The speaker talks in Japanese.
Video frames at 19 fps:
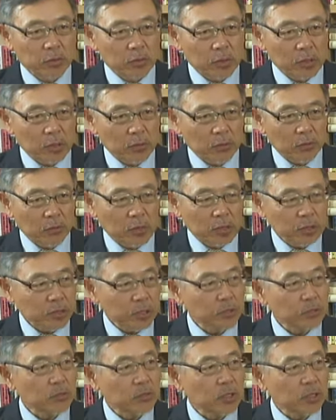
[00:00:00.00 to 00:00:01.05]
あの朝
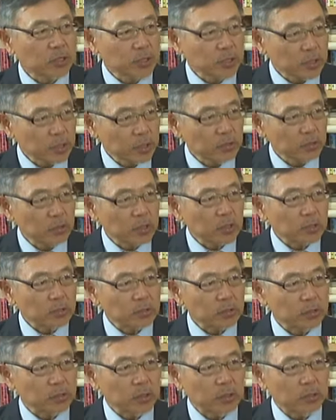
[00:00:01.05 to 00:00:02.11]
日とか日経とかで
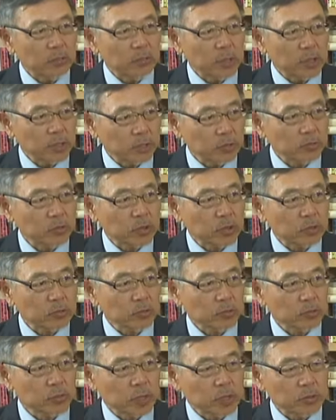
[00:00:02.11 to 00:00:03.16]
すね、はい、毎日とか
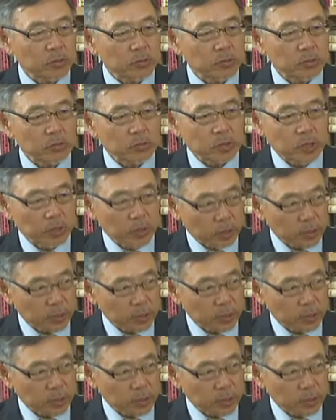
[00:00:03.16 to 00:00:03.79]
まあ、産